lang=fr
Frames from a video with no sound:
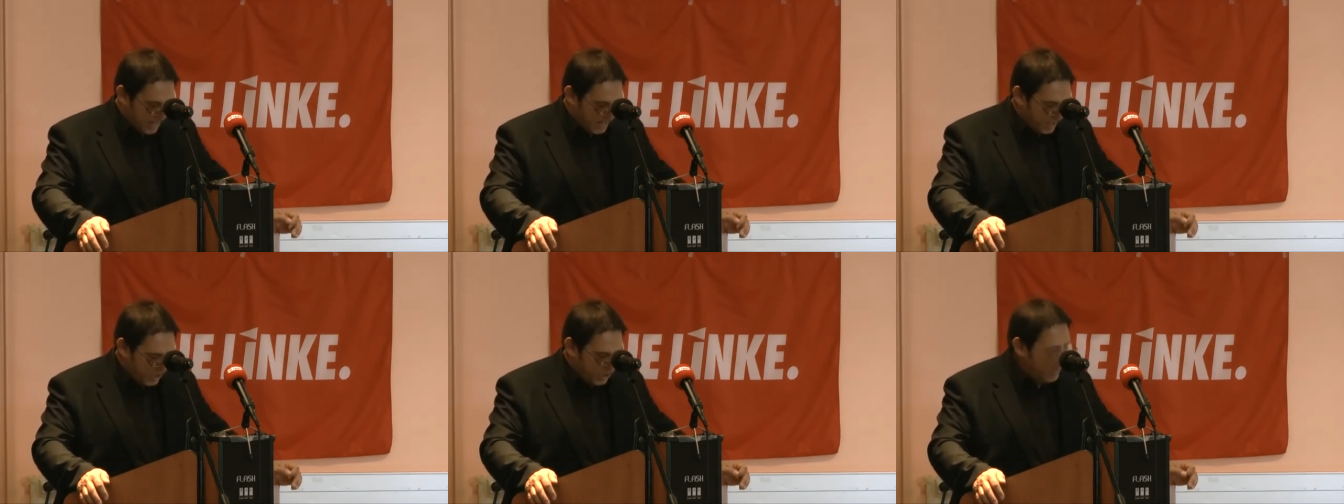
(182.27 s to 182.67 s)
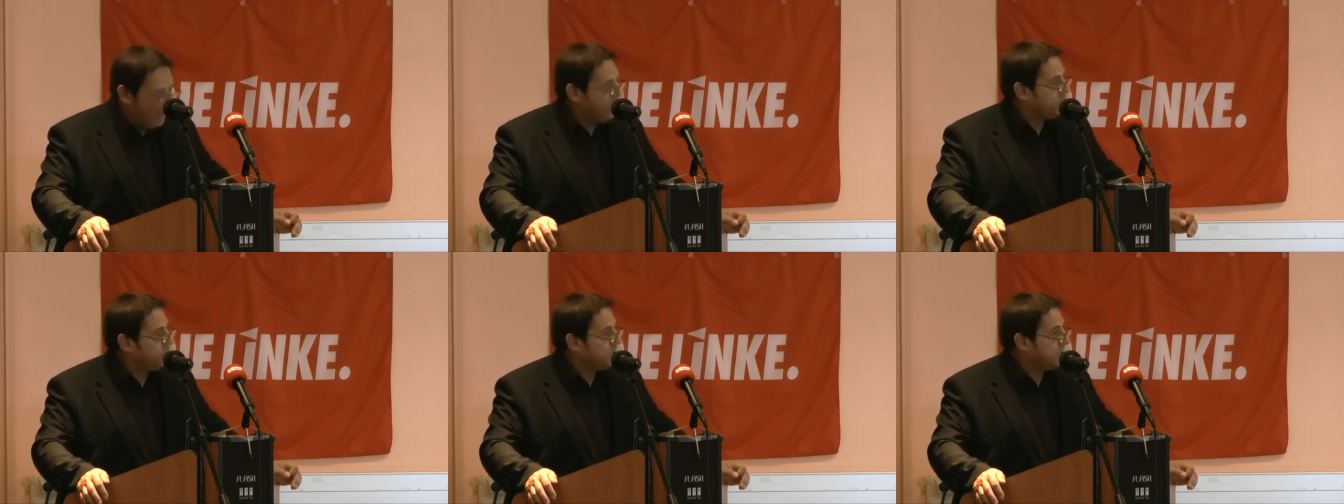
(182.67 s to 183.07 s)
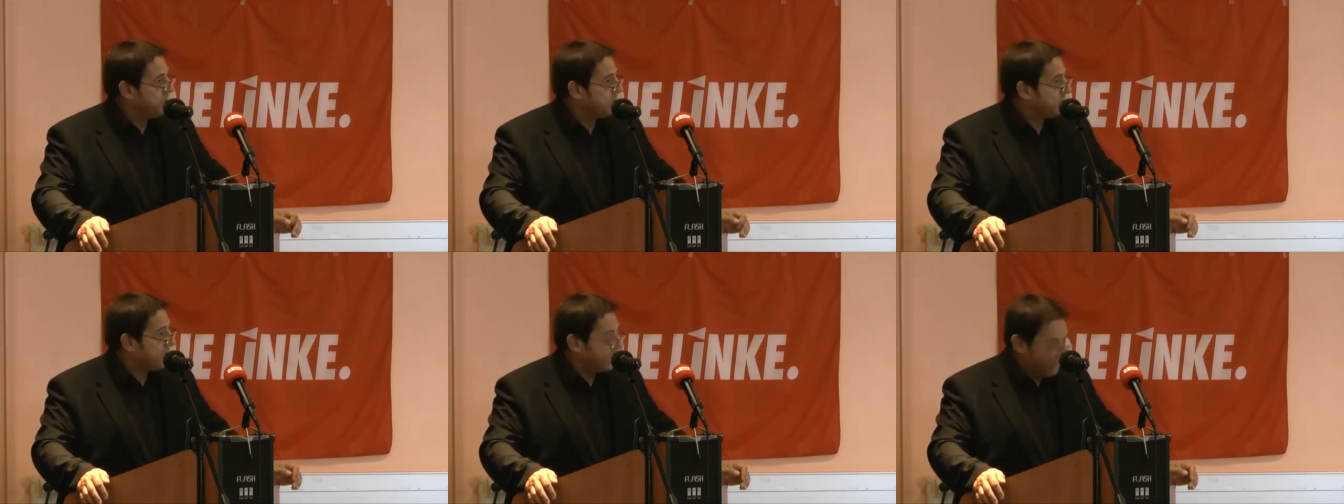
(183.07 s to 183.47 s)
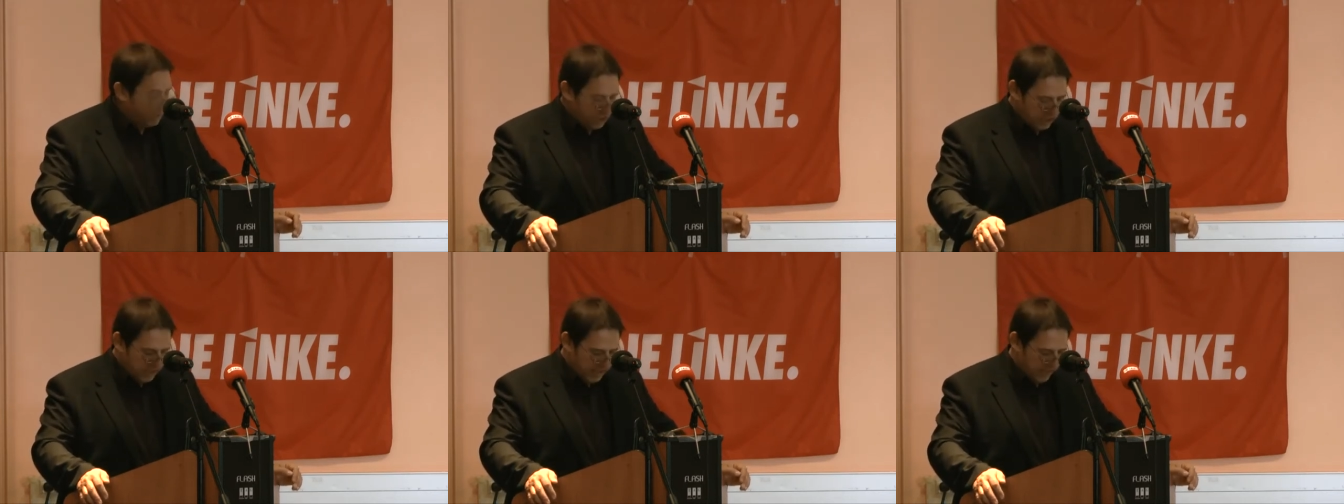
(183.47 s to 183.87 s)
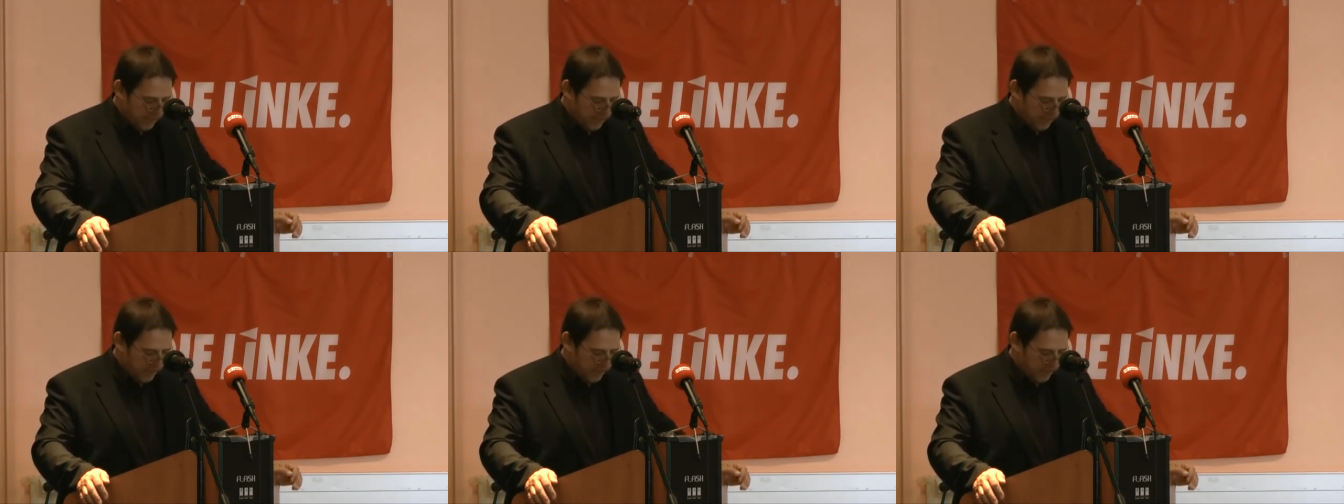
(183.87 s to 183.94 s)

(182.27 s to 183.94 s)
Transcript: L'échec de ces stratégies est